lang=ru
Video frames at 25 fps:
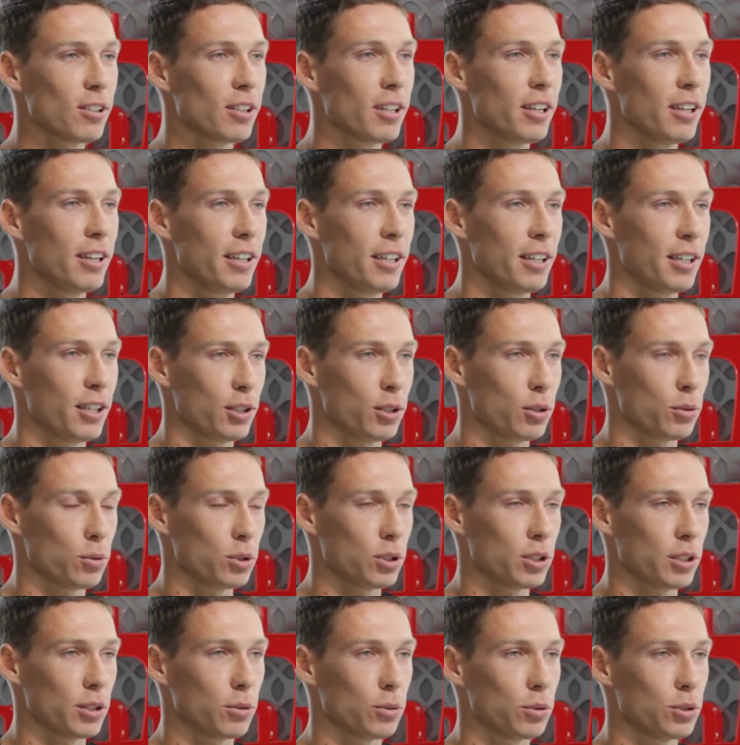Угу. Это
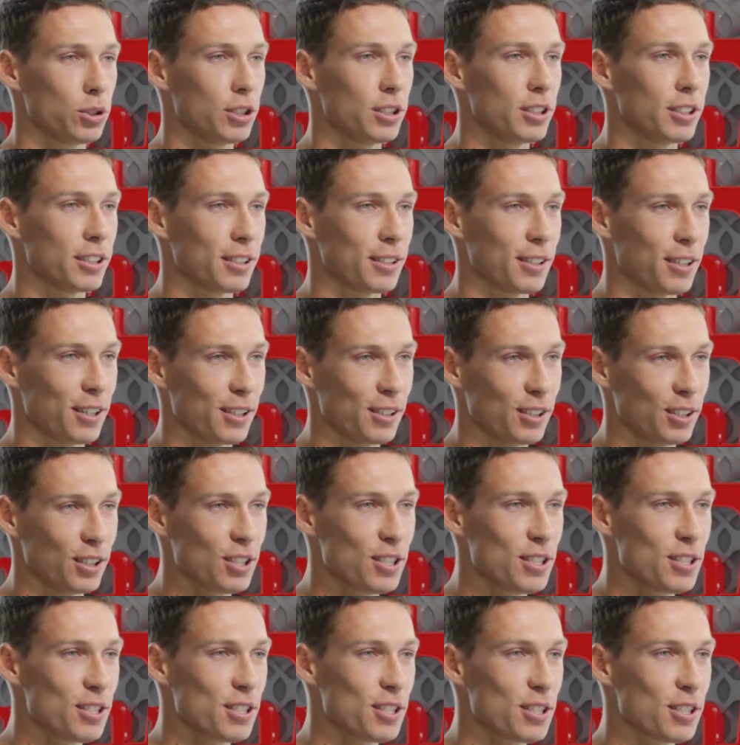уже ученик Кирилла
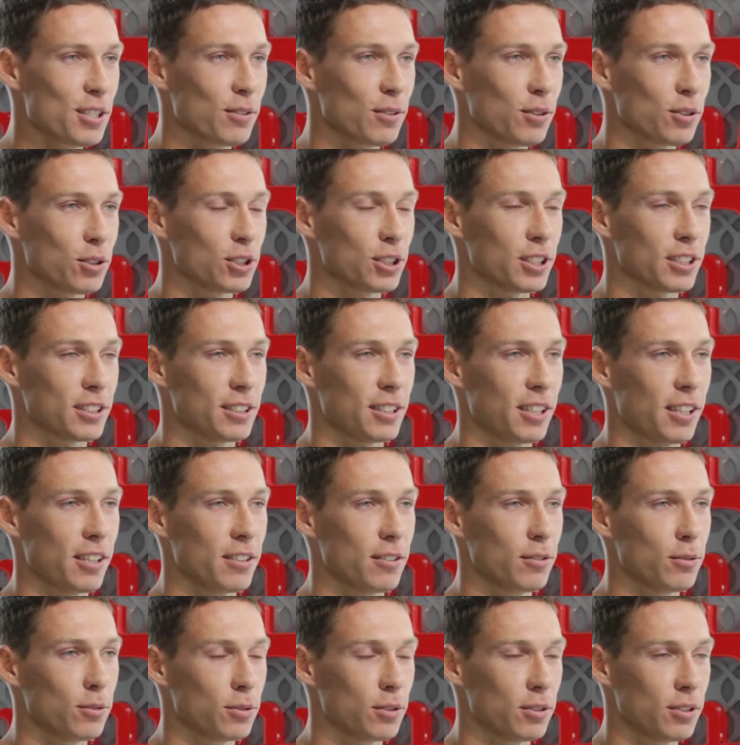Ясницкого. Он сейчас трени
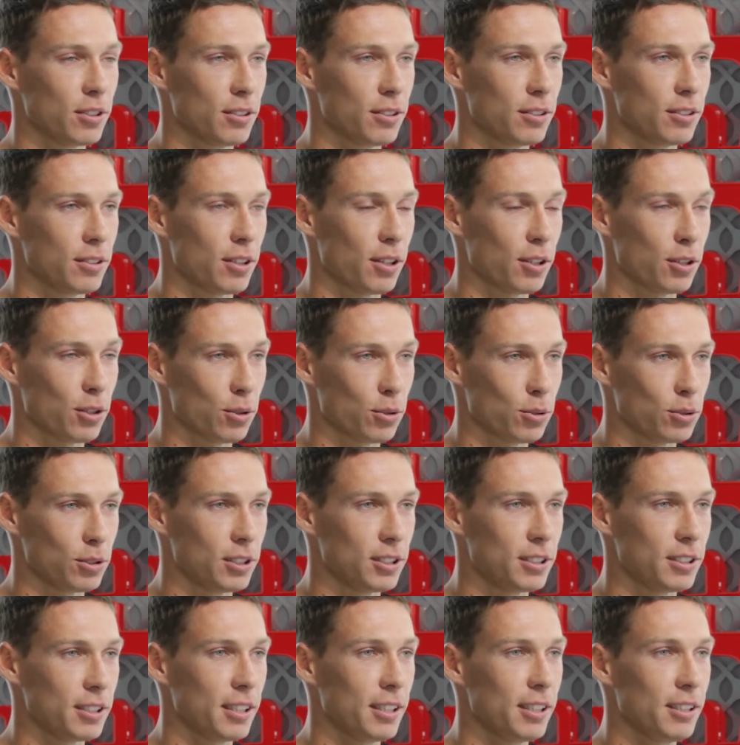ну, тренирует
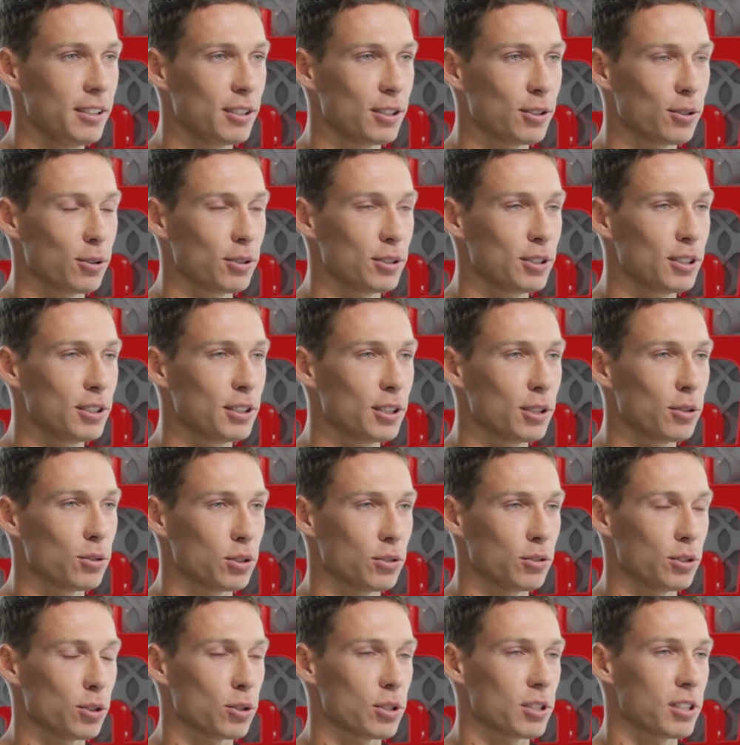детей, не только детей, а
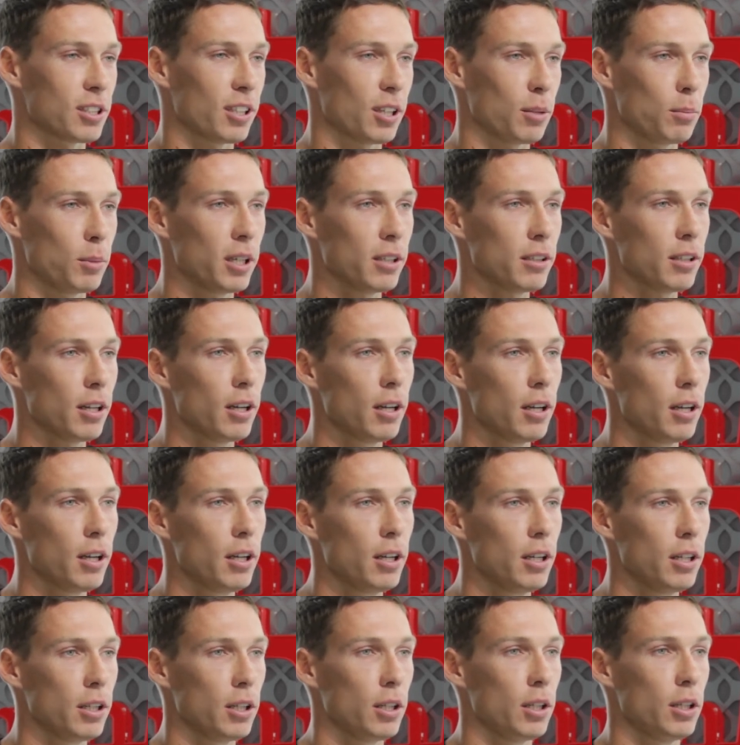уже взрослых ребят.
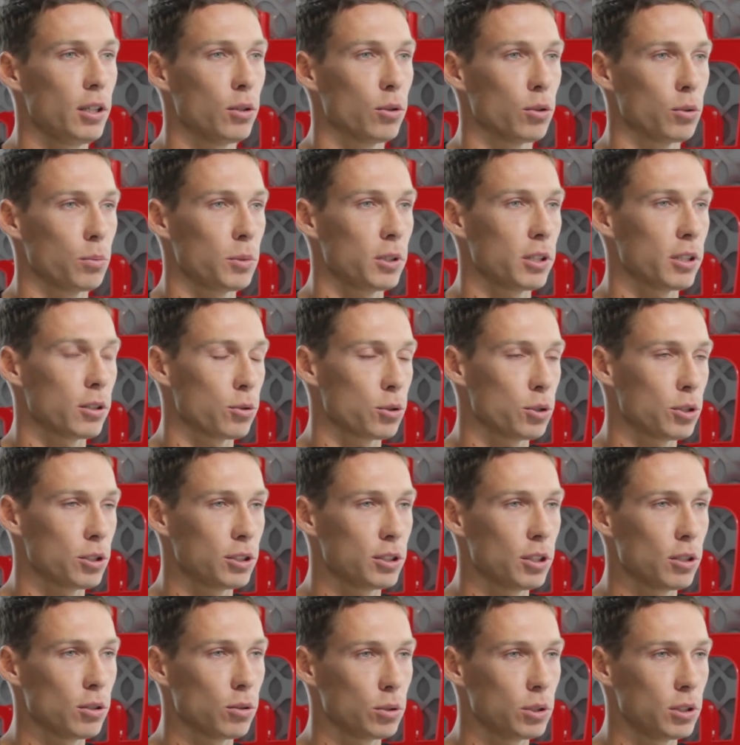И он меня очень
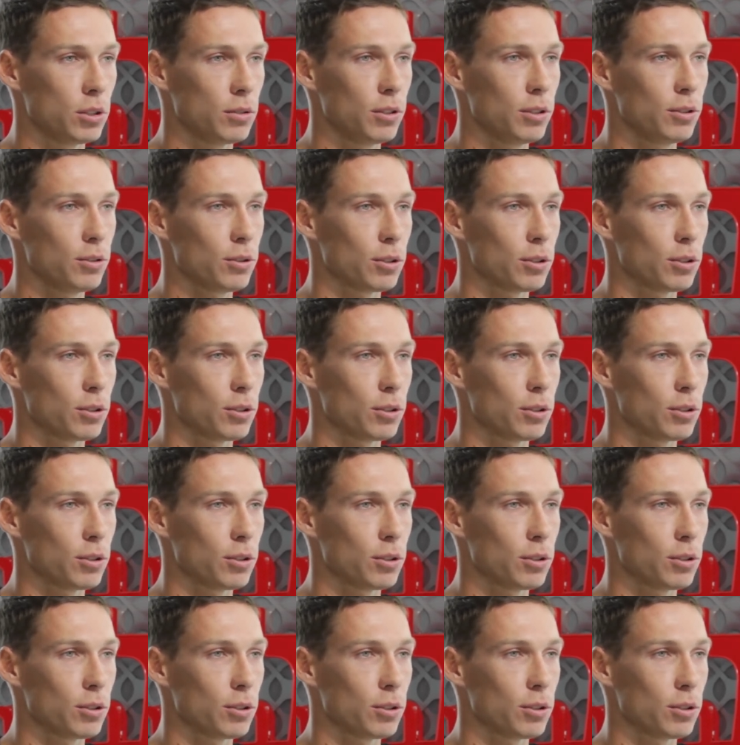сильно удивил.